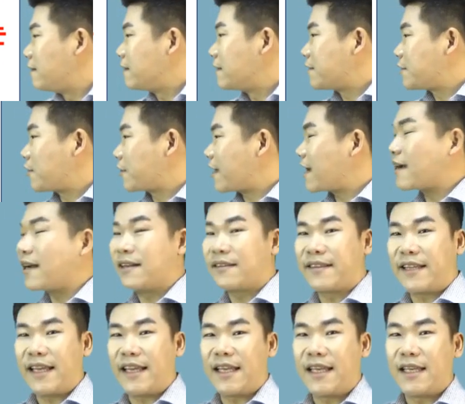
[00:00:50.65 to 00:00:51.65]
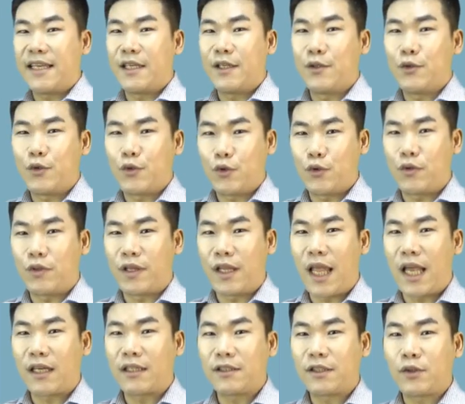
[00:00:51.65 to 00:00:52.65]
청약할 때
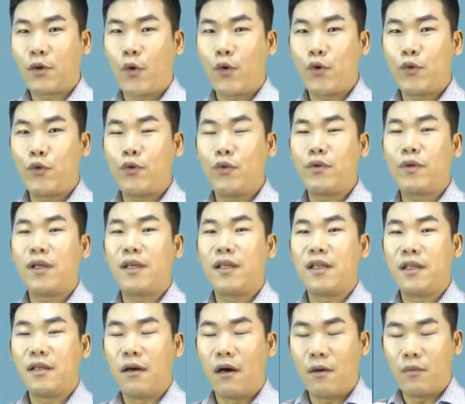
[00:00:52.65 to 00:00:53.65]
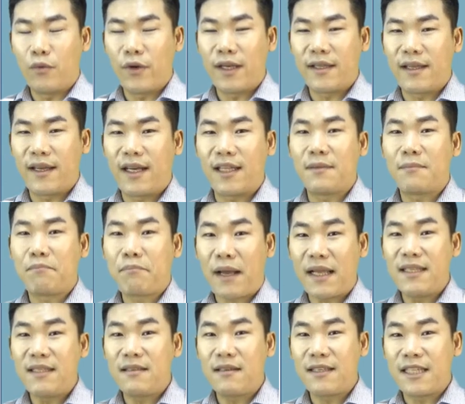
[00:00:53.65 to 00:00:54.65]
주택 소유 여부에 대한
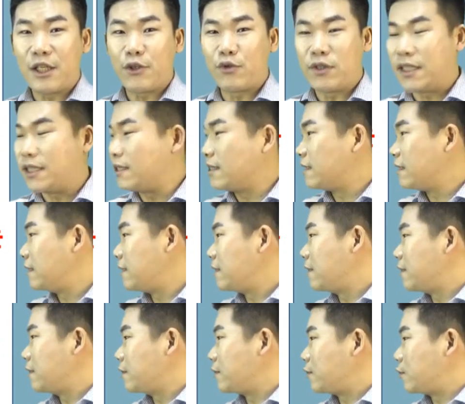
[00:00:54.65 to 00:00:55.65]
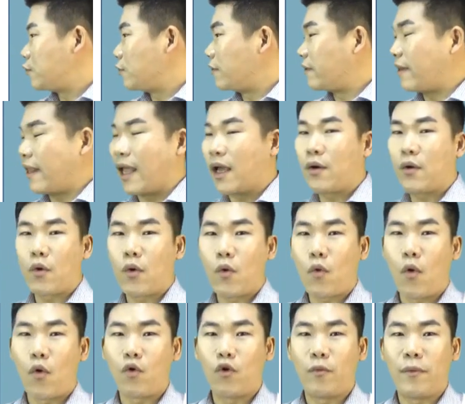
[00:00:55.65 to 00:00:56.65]
판정 기준은 주택
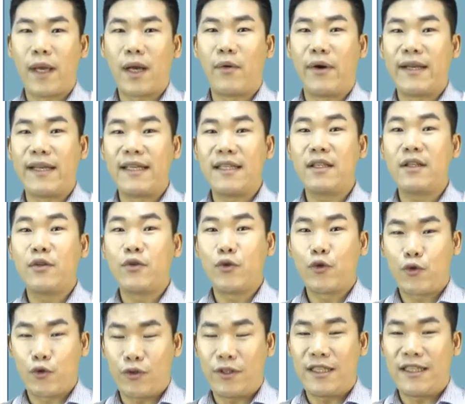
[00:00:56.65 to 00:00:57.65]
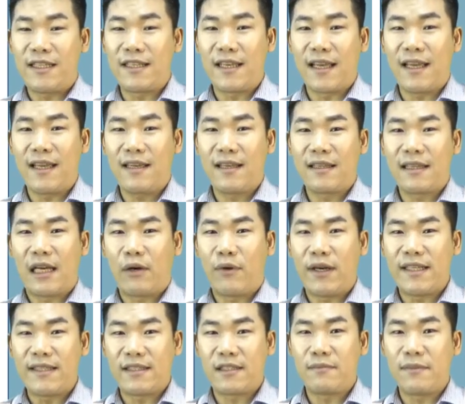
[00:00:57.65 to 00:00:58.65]
공급에 관한 규칙에
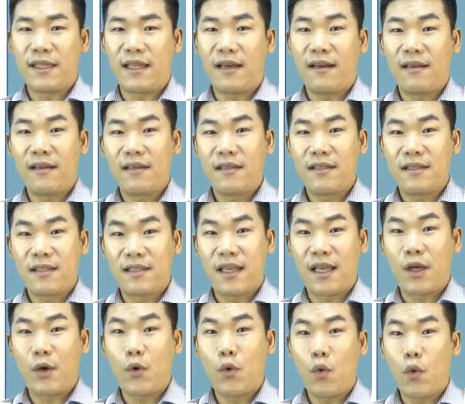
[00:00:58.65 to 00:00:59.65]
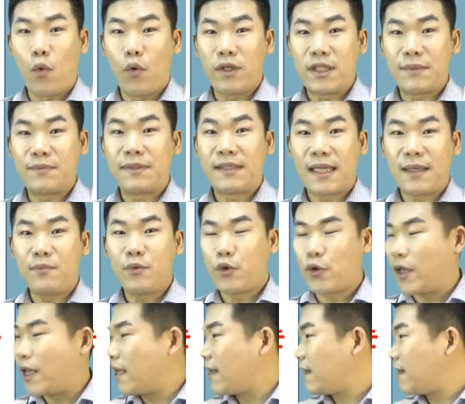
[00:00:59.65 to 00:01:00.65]
나와 있습니다. 제5
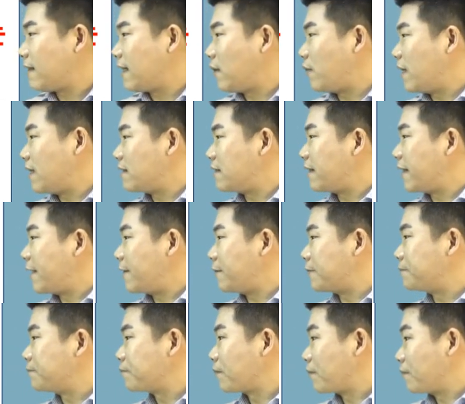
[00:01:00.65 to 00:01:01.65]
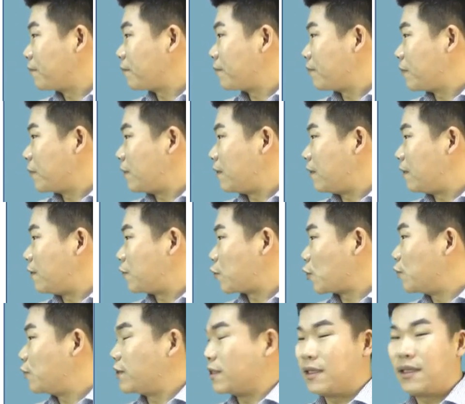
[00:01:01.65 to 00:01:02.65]
3조에 나와 있는데요. 어,
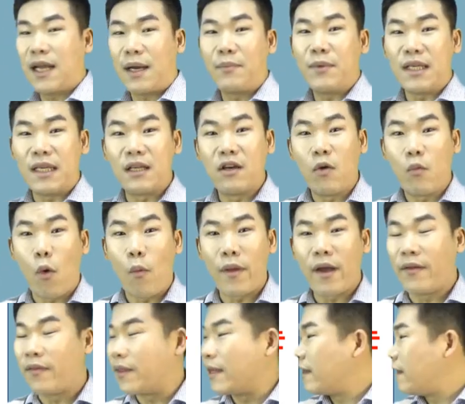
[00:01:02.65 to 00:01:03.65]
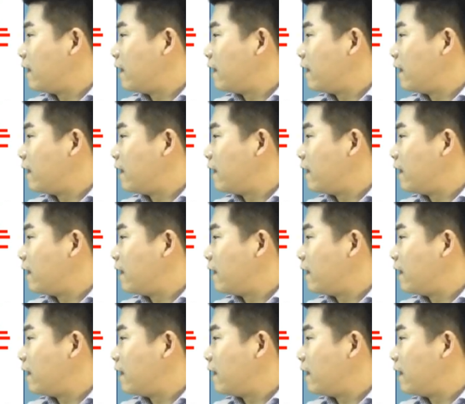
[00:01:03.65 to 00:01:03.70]
조문을 한번 읽어보면